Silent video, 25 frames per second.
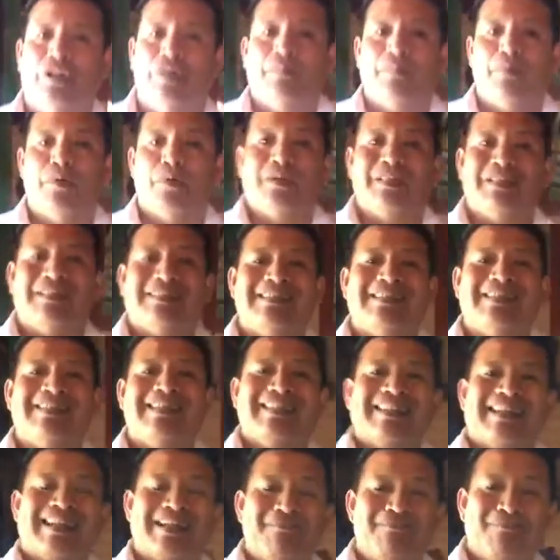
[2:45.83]
deportes
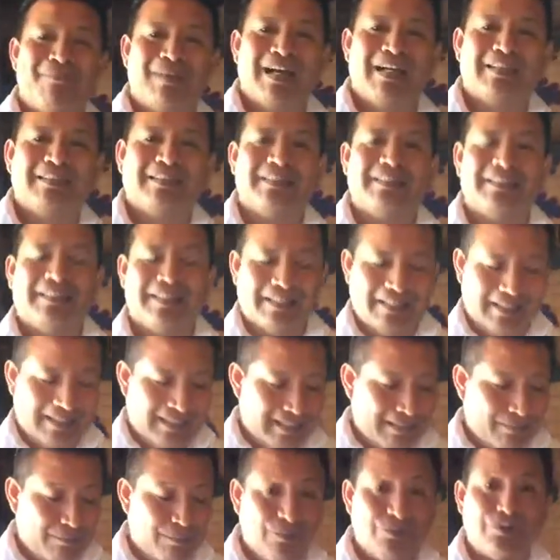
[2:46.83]
que más
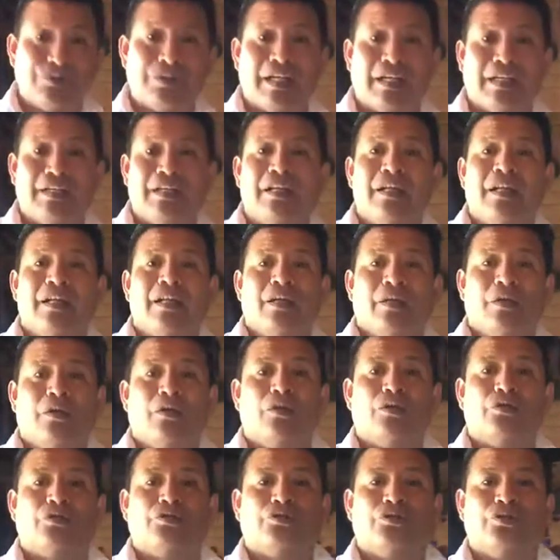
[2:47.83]
eh, buscan
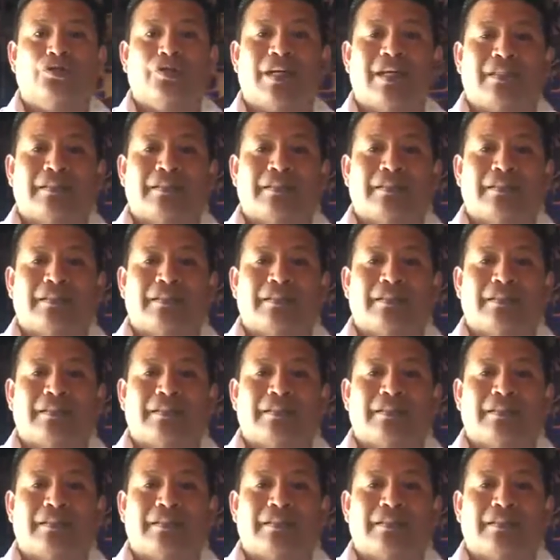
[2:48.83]
los eh,